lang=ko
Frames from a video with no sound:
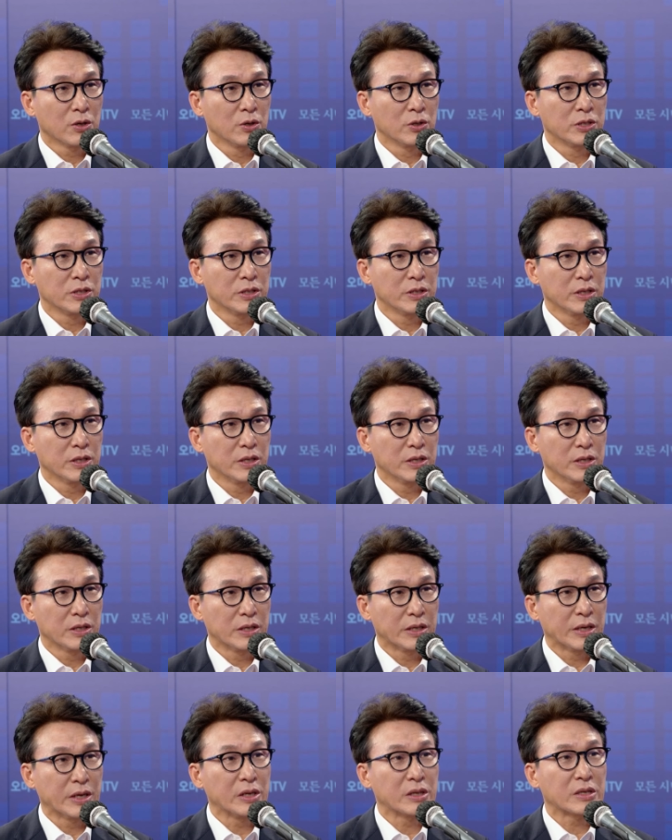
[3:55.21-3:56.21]
것이
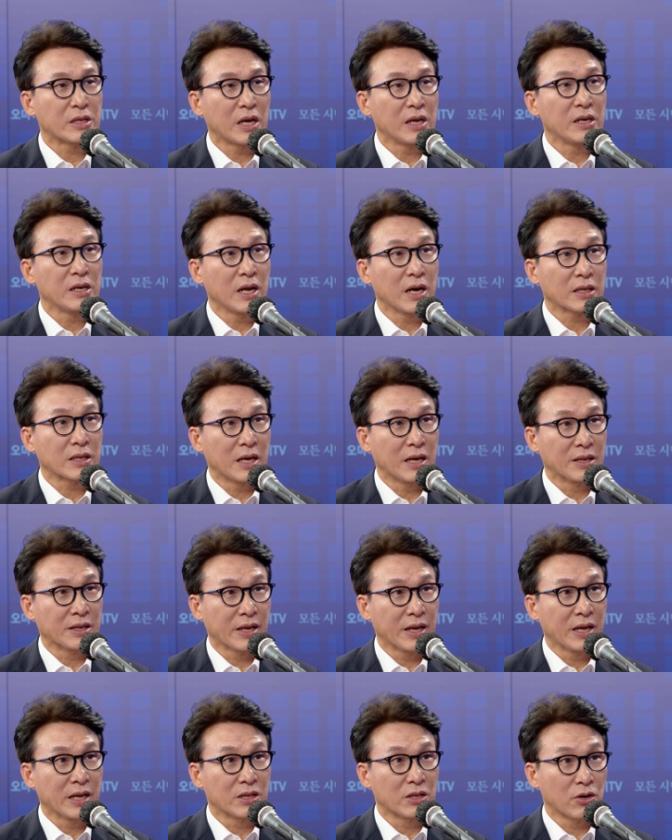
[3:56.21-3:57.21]
1단락
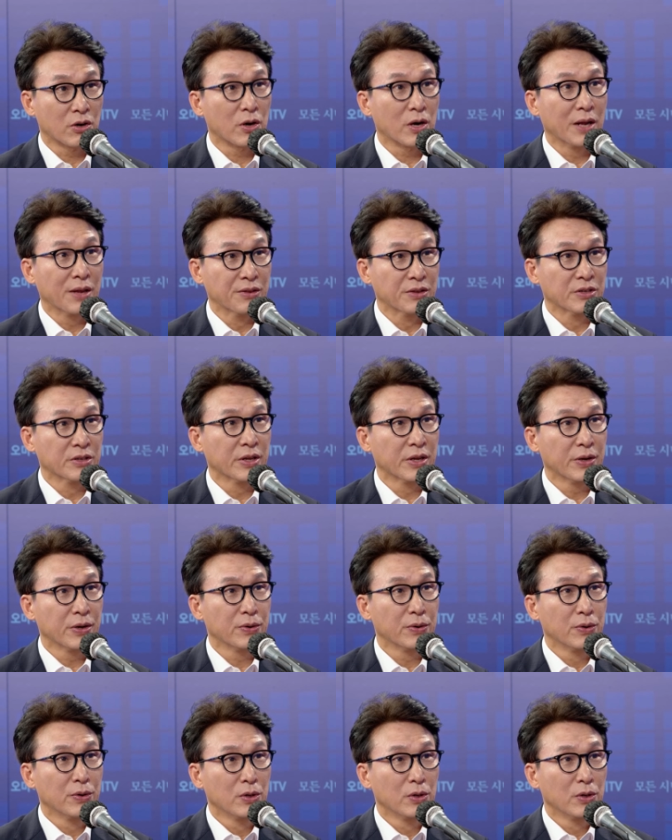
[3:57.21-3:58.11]
단계에 들어갔는데요.